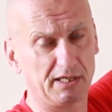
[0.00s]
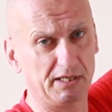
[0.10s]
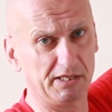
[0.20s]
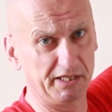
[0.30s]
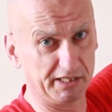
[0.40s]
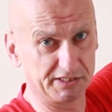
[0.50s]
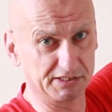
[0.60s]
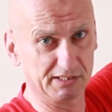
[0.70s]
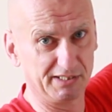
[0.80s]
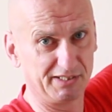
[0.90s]

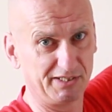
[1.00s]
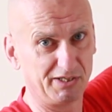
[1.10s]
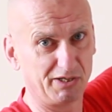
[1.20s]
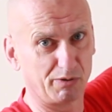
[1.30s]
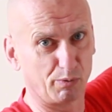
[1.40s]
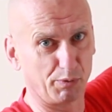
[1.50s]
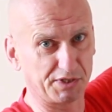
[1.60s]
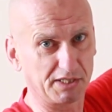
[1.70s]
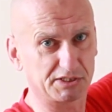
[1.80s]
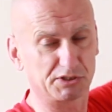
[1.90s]
lesen. Und
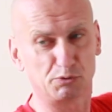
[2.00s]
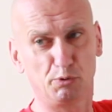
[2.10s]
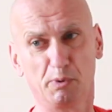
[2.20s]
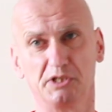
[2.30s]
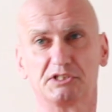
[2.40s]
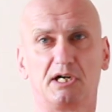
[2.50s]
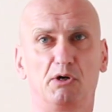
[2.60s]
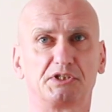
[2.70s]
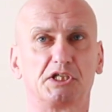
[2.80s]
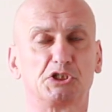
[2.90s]
das ist übrigens
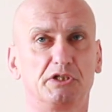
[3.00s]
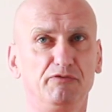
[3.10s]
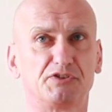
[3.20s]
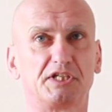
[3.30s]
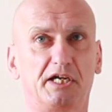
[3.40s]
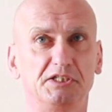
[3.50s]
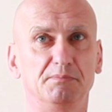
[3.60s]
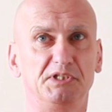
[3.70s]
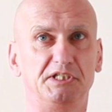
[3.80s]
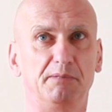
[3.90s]
auch das Schriftzeichen,
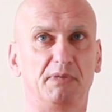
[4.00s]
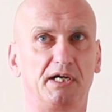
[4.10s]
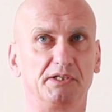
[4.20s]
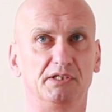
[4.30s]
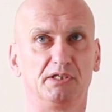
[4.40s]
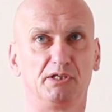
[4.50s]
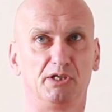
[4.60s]
mit dem man